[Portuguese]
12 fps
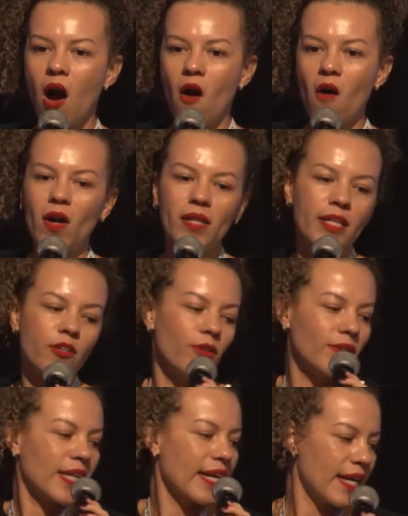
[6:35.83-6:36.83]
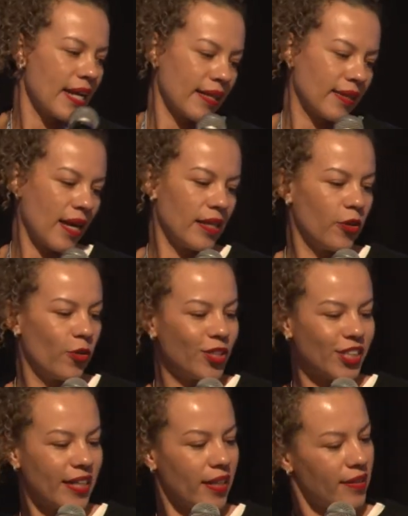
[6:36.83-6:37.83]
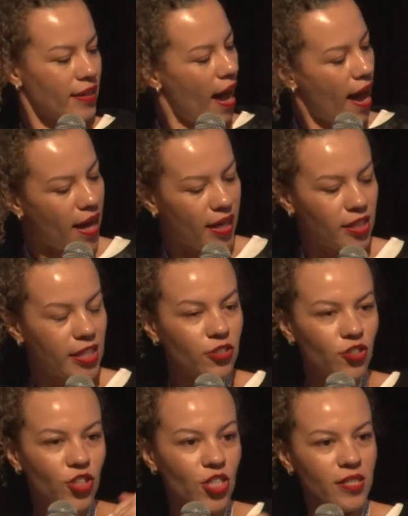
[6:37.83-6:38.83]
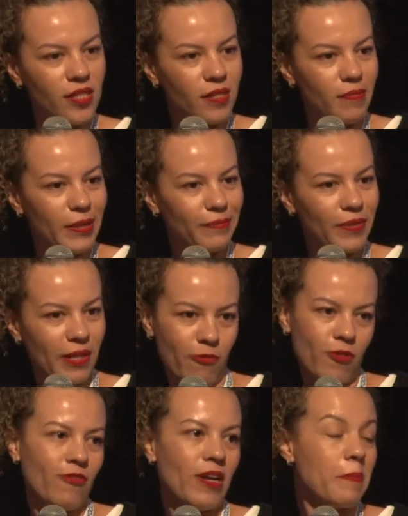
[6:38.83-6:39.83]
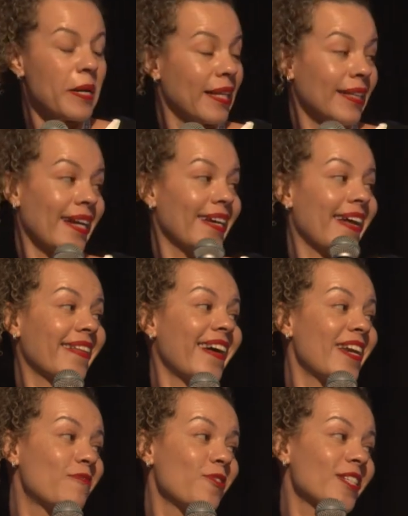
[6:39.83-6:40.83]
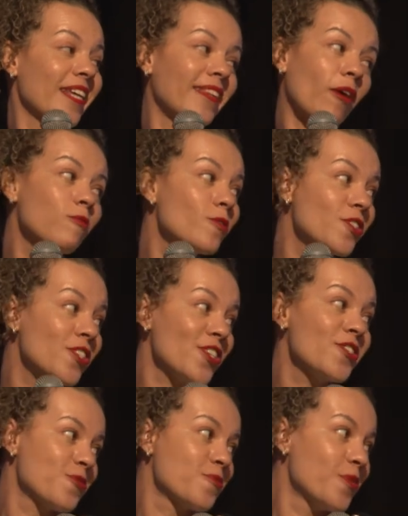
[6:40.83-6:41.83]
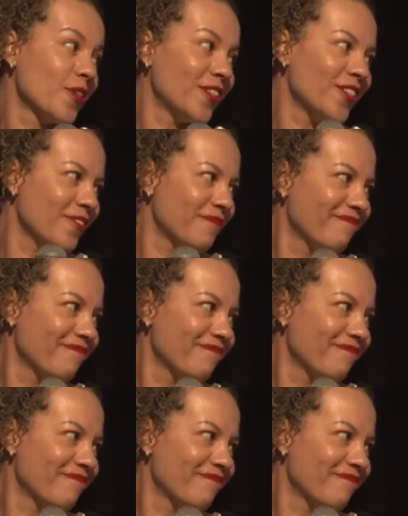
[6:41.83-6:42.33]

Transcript: Olha, encontrei a Natália hoje, ela está lindíssima. Eu vou falar para a Natália, Natália, você está um tiro hoje.